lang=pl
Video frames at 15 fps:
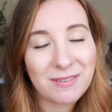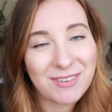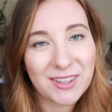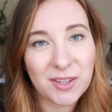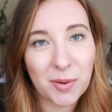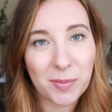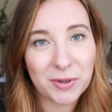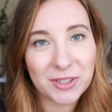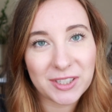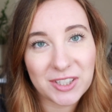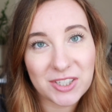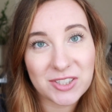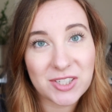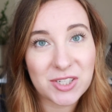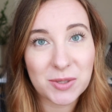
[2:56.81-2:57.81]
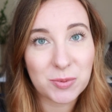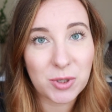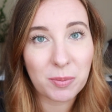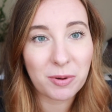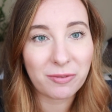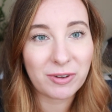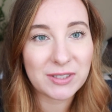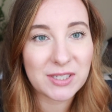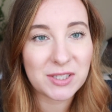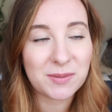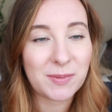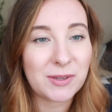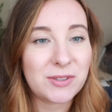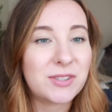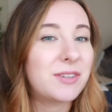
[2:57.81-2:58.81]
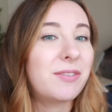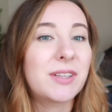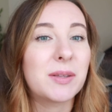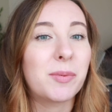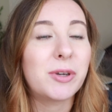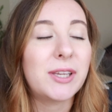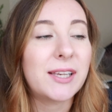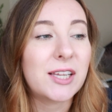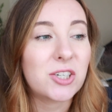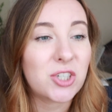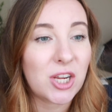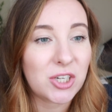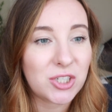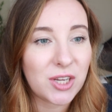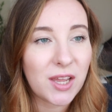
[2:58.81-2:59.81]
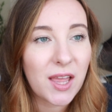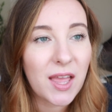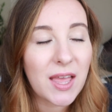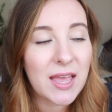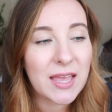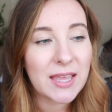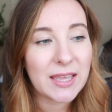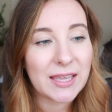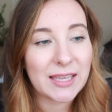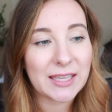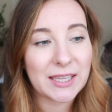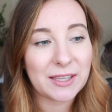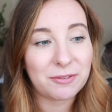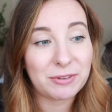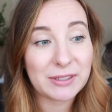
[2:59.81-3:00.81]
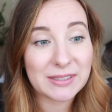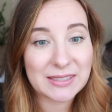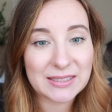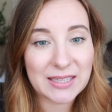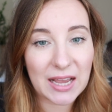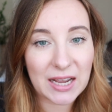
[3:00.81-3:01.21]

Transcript: wiadomo, nikt nie chce się przeprowadzać mając nie wiadomo ile rzeczy. E, więc